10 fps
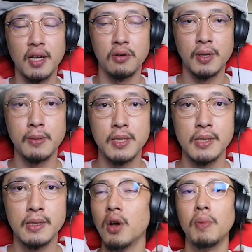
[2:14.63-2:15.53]
さんございま
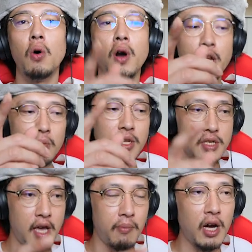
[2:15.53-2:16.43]
す。まあ他にもで
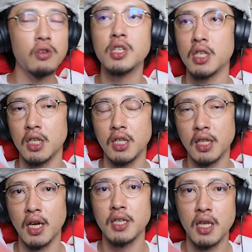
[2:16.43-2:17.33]
すねマルチ
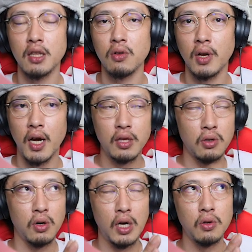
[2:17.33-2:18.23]
で対戦とか、あ
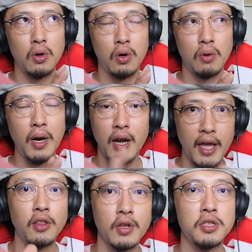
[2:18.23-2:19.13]
とあのー、まあ
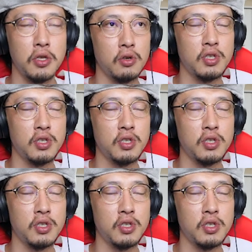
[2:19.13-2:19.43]
レイドですよ。